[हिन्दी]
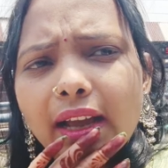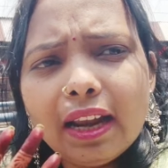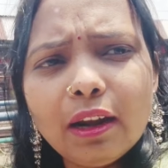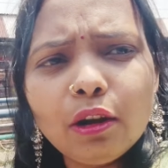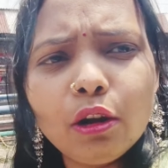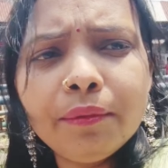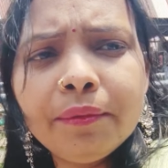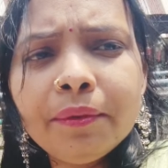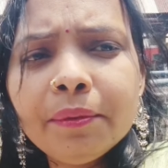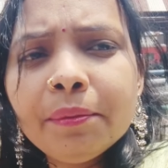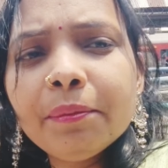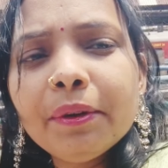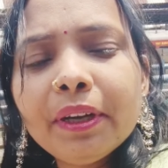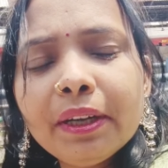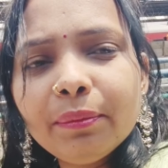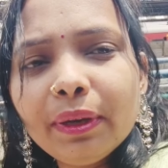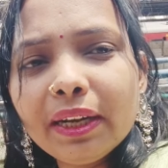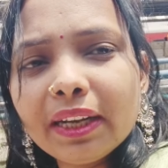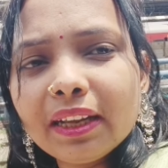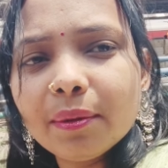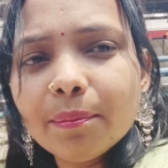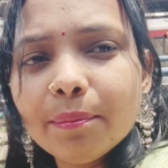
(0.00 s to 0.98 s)
हेलो एवरीवन
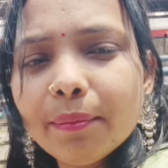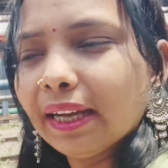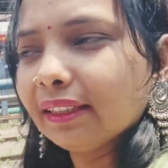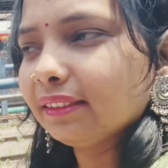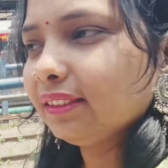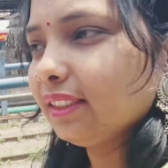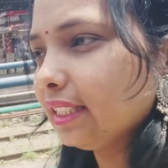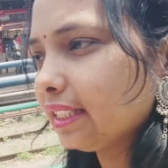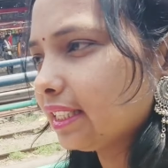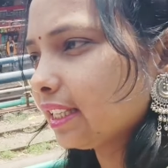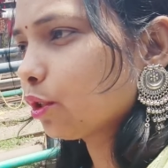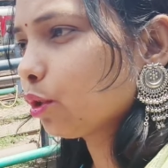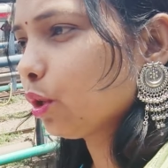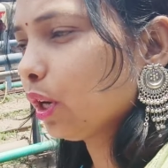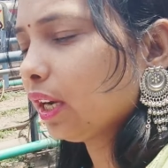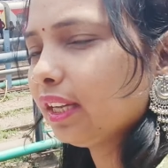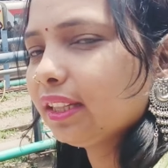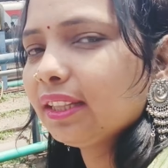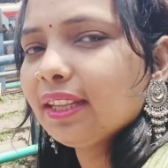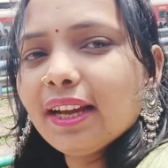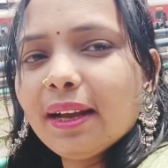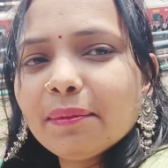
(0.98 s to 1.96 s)
वेलकम बैक दिल से
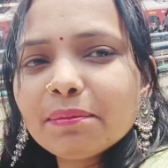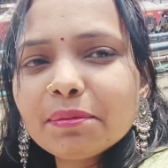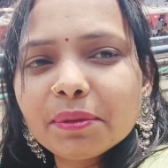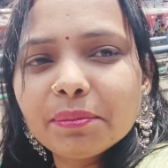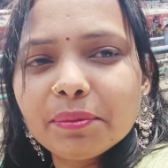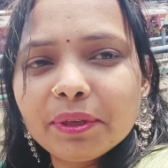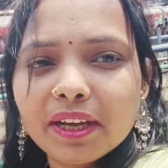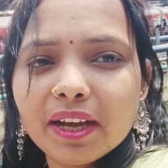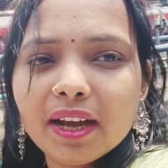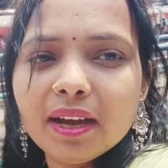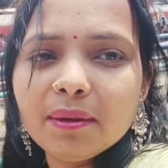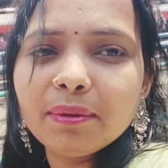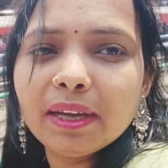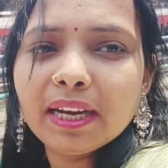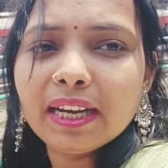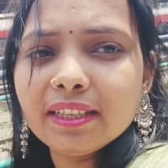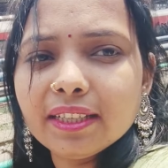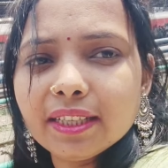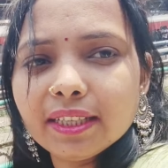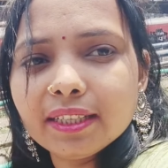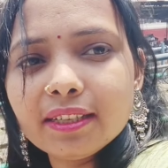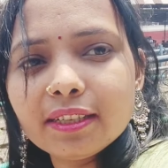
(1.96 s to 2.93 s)
स्वागत है आप सभी का
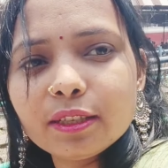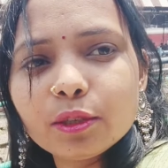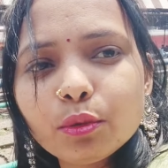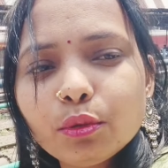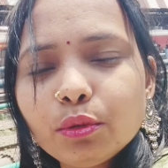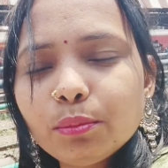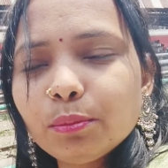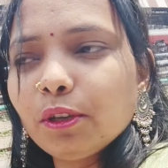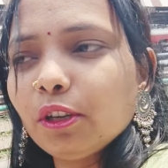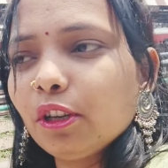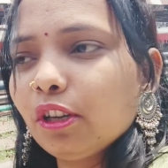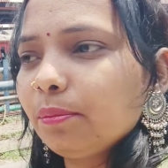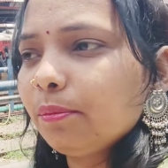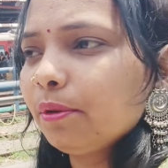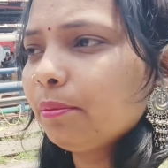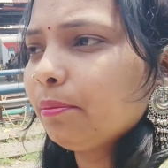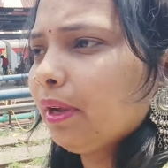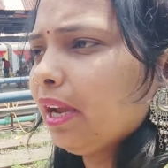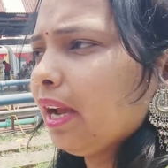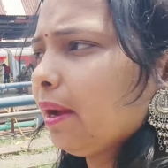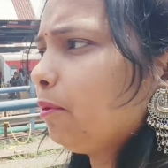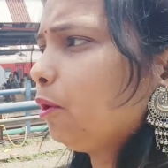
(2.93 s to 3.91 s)
हमारे चैनल सुकुन ब्लॉगर
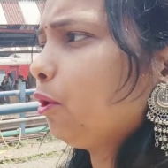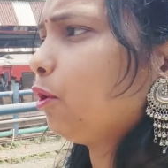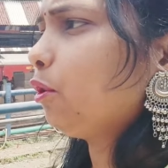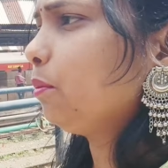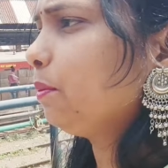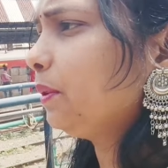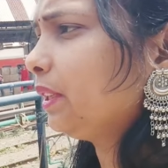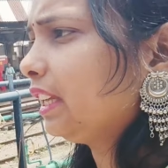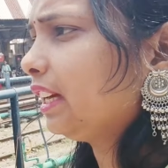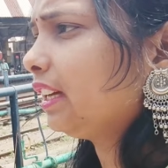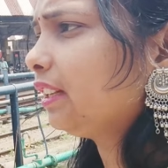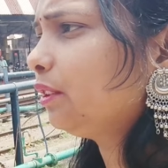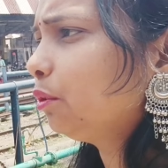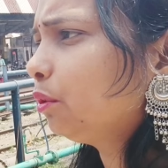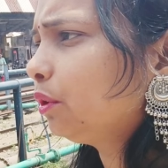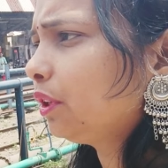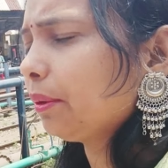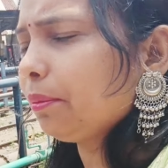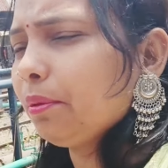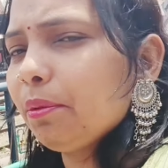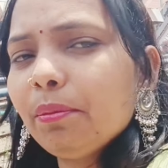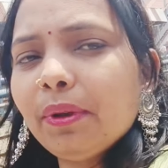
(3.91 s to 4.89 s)
में मैं आप लोगों को बता दूं
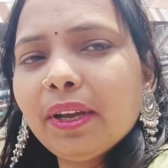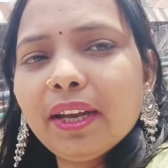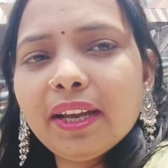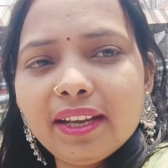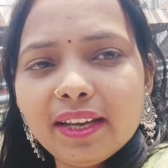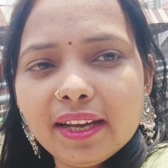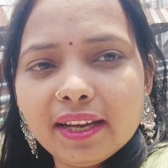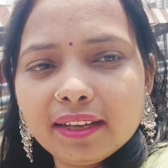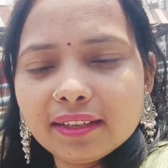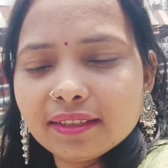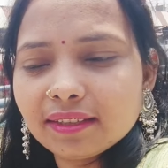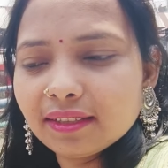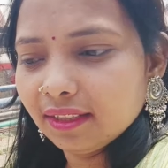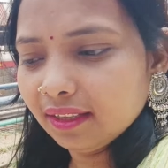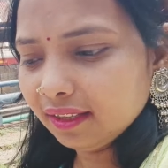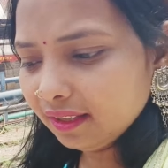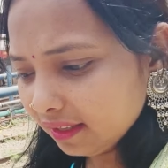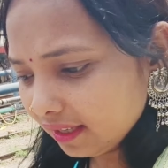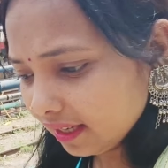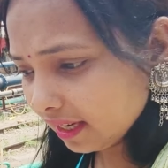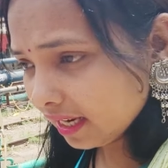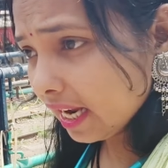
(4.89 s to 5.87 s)
कि अभी मैं यहाँ से
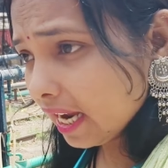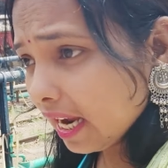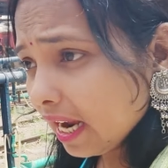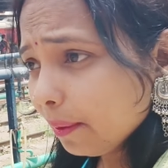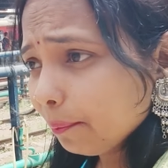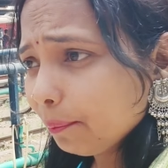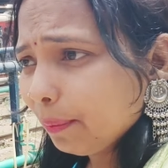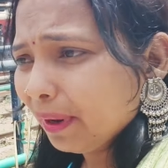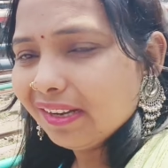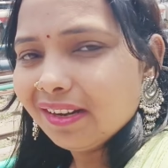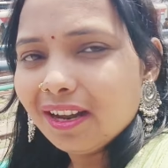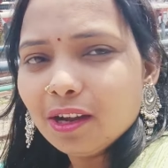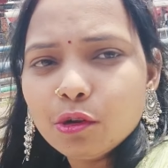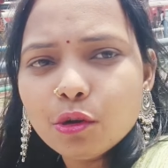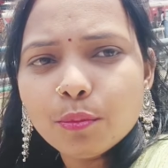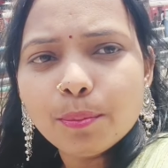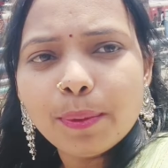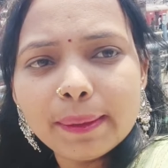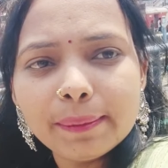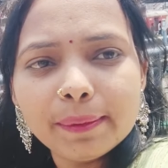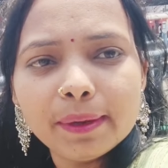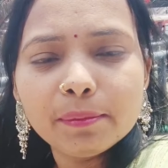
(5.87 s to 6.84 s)
पटना को
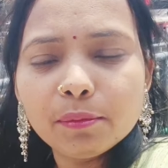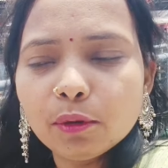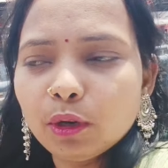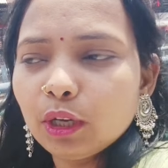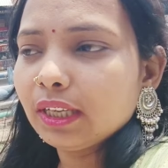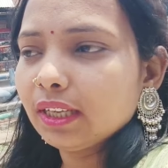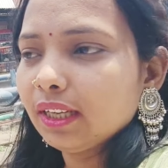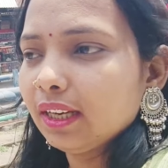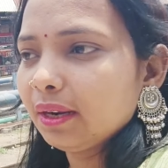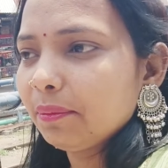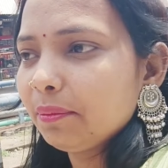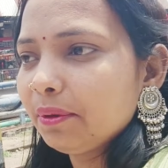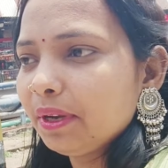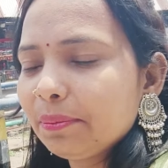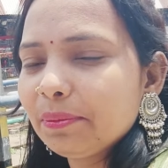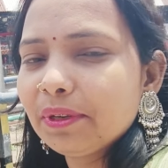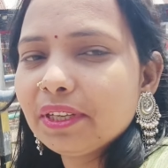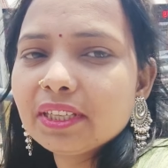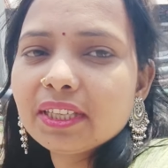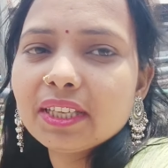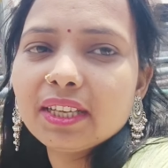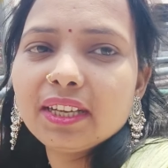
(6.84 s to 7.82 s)
बाय बाय बोलकर अभी
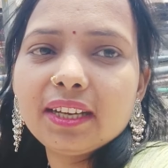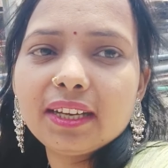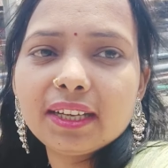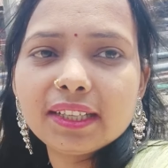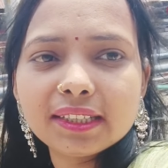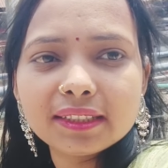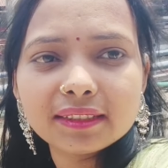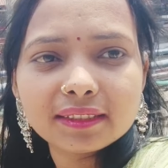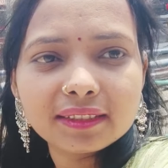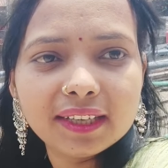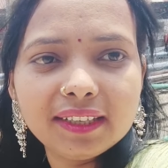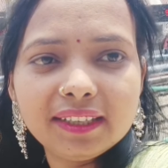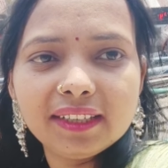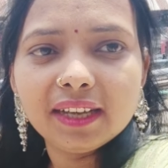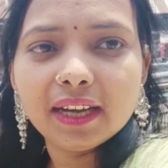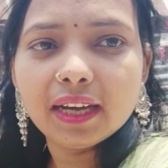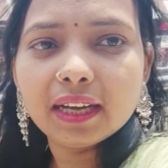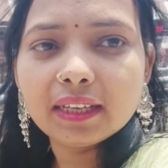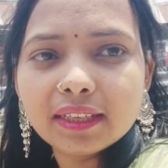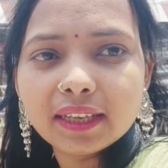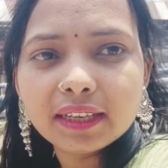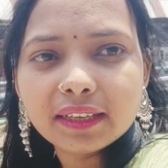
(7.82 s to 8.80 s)
अपने शहर
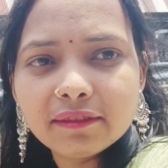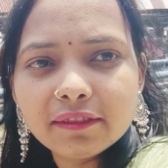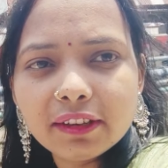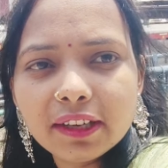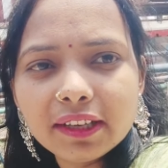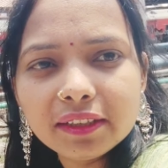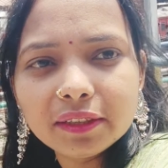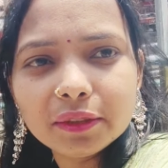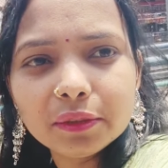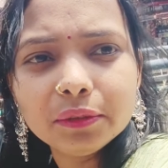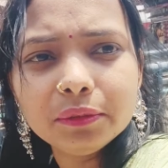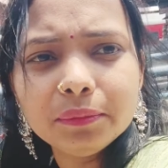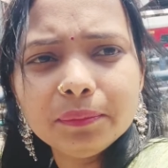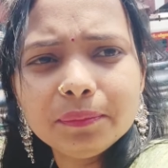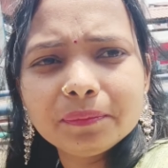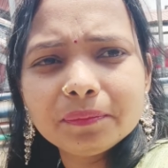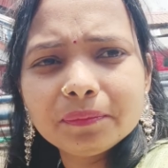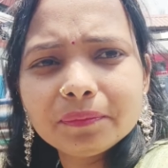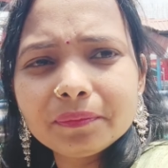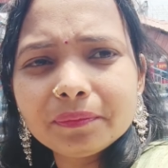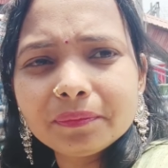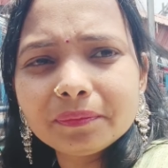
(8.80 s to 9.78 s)
कटिहार जाने वाली हूँ
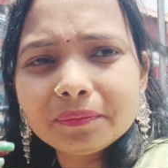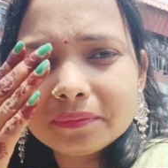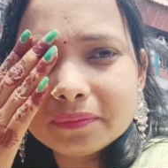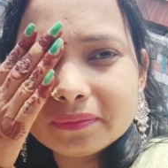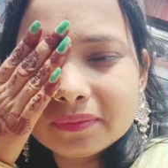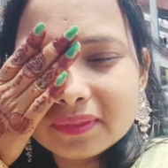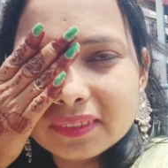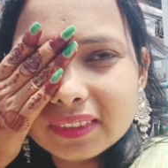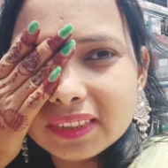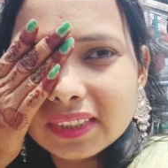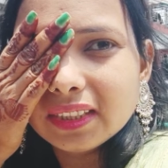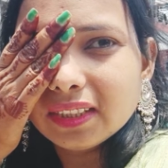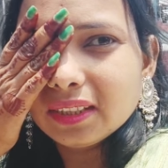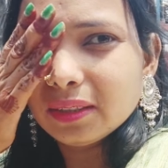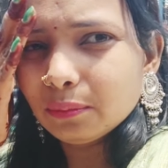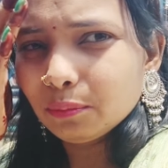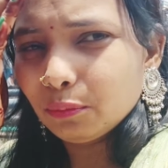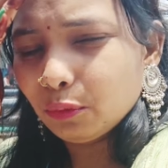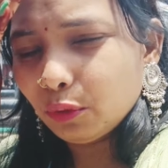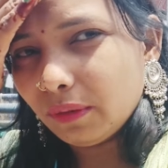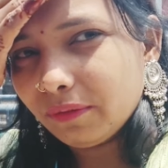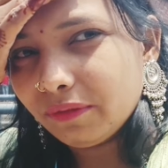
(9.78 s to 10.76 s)

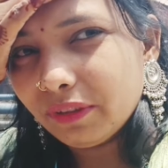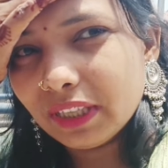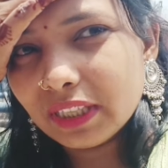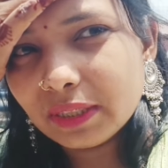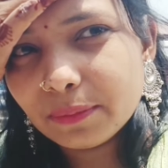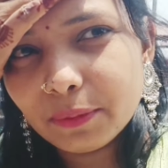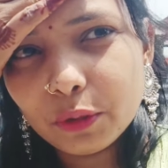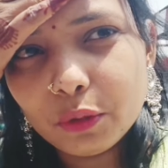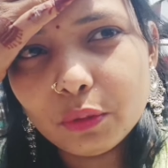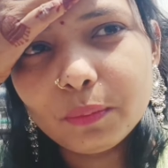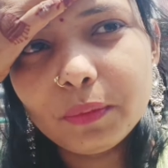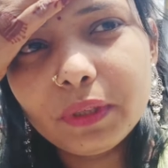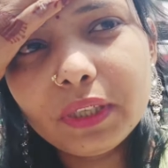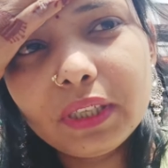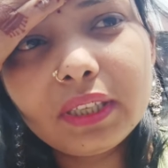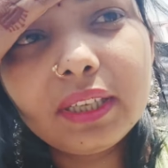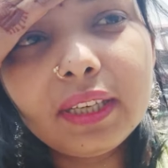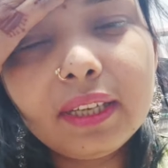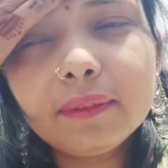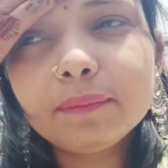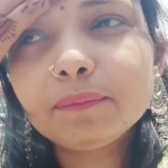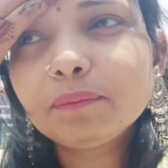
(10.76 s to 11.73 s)
तब फेस पे तुम
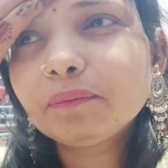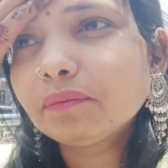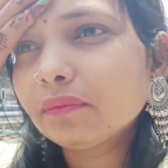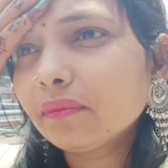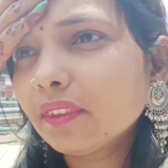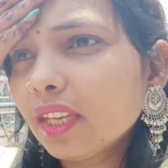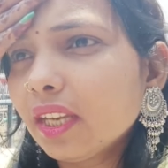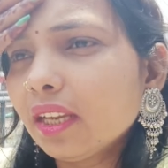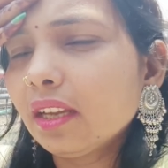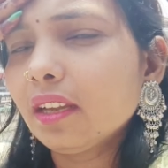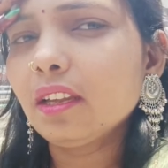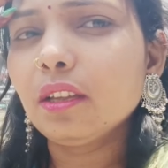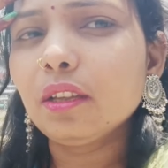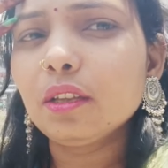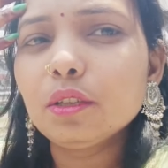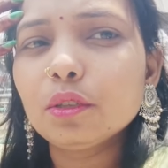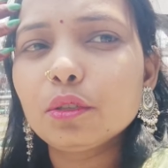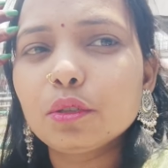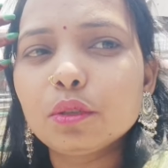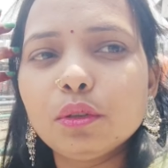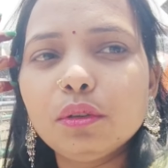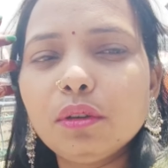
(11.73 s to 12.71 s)
लग रहा है
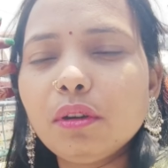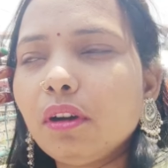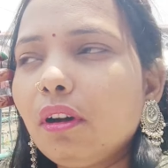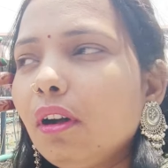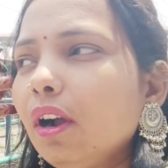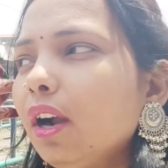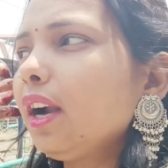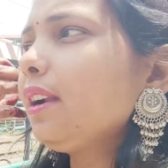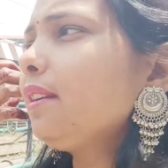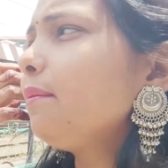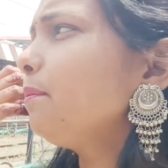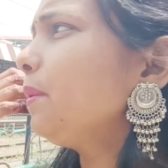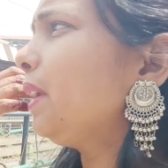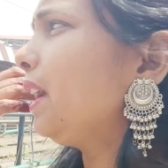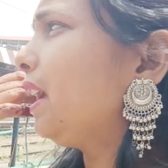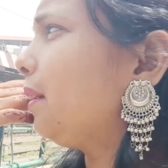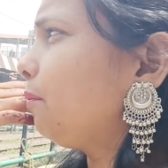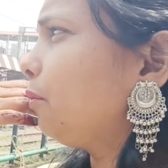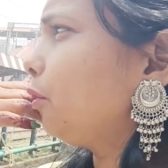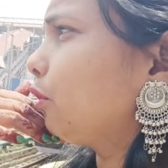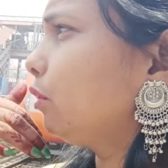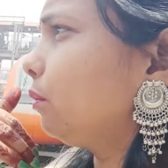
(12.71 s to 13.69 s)
सो so, और मैं
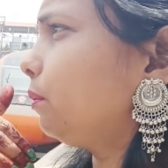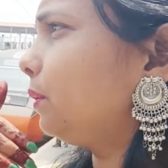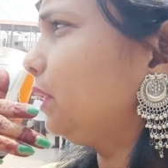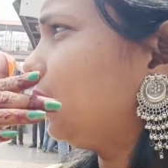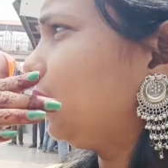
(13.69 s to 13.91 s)
आप लोग को